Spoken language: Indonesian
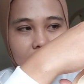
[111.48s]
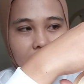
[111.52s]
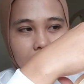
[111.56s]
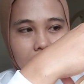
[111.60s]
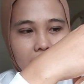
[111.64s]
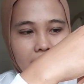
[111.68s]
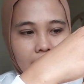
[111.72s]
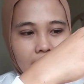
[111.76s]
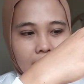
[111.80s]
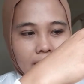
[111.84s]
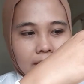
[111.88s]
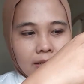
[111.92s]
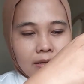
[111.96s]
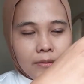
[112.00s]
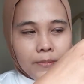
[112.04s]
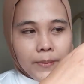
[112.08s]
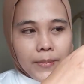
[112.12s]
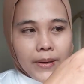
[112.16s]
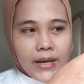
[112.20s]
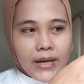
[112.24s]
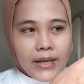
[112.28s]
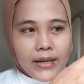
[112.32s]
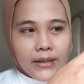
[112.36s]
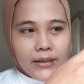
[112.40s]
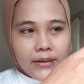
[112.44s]
sama yang di
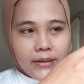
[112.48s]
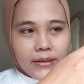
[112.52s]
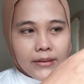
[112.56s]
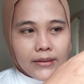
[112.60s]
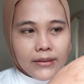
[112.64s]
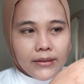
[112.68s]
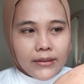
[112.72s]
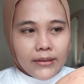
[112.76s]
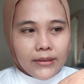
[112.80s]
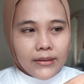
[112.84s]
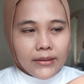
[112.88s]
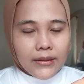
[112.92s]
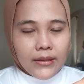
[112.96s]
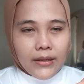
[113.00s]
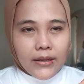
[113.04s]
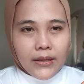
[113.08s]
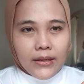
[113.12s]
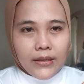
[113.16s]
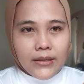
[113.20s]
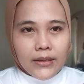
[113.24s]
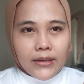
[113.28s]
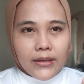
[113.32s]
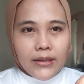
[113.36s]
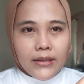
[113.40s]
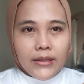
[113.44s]
depan
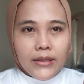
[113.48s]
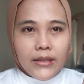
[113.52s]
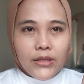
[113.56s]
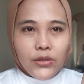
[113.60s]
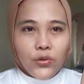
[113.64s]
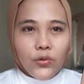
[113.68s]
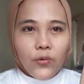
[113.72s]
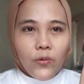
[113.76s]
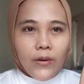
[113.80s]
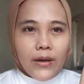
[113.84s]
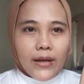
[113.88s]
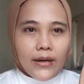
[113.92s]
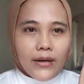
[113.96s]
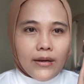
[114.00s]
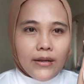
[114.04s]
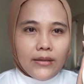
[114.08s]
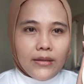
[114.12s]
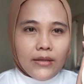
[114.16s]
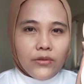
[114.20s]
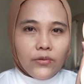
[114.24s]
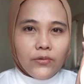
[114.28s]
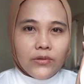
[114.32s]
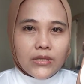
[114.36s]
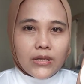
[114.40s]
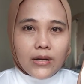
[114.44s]
yang ini itu
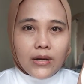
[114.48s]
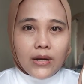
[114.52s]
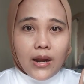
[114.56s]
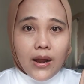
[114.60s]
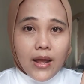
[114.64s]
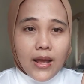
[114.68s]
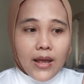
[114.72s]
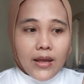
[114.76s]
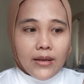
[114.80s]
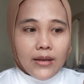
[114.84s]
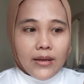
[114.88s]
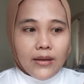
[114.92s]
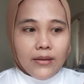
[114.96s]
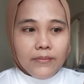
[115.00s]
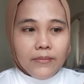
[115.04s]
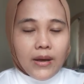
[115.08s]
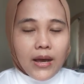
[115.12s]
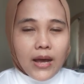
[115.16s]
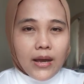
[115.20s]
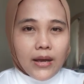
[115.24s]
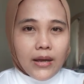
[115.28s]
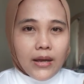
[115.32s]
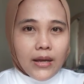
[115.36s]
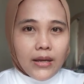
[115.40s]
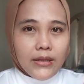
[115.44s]
warnanya itu cerah
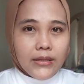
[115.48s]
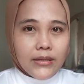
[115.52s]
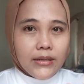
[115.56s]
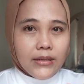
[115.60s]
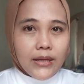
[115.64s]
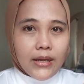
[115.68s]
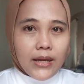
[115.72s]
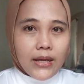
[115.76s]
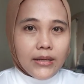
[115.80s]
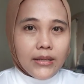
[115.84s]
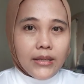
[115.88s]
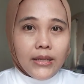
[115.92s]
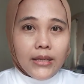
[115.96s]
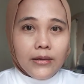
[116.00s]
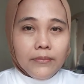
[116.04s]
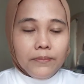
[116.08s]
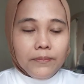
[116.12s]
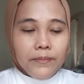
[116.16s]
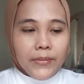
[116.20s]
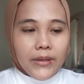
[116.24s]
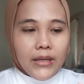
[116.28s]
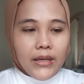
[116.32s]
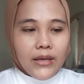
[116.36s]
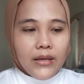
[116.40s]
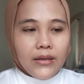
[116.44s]
banget dengan hint
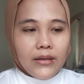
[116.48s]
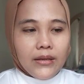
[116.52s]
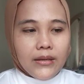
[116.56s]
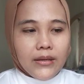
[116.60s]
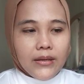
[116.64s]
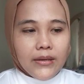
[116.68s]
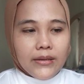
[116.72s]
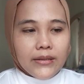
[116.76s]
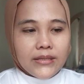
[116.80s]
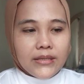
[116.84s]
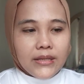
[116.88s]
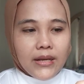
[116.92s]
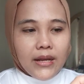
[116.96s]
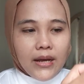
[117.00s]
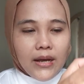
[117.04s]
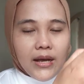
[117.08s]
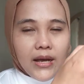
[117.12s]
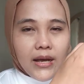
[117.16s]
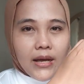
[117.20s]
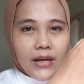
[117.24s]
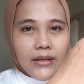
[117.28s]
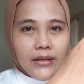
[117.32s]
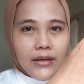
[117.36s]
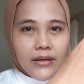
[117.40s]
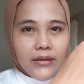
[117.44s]
pink
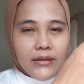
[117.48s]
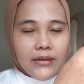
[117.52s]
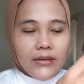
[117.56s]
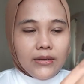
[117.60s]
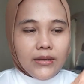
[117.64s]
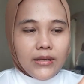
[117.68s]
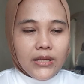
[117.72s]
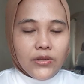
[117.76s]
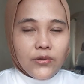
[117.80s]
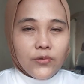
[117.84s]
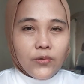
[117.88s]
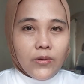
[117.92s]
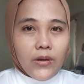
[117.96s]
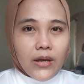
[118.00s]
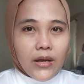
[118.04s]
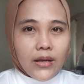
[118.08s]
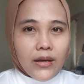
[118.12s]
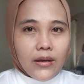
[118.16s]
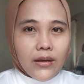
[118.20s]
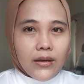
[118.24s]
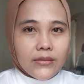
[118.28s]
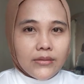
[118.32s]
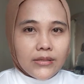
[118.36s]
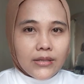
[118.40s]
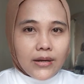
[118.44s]
sedangkan yang ini
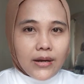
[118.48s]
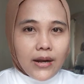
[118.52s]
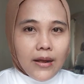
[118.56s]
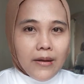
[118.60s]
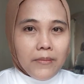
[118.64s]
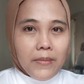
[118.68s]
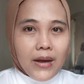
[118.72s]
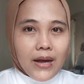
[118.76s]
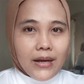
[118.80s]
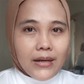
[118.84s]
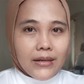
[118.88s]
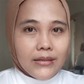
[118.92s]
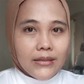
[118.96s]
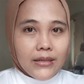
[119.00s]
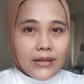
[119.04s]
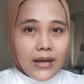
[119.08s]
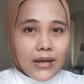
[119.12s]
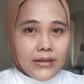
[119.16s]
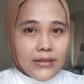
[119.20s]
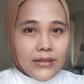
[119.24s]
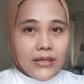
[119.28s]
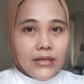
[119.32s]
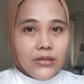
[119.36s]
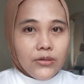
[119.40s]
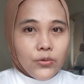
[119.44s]
juga cerah banget
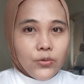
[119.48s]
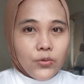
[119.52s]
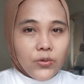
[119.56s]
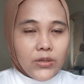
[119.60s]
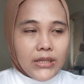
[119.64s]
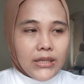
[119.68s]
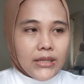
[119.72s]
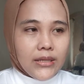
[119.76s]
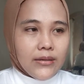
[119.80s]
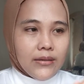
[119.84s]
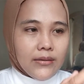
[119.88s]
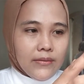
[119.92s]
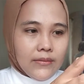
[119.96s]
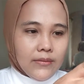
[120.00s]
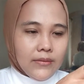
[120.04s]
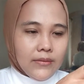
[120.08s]
dengan hint kuning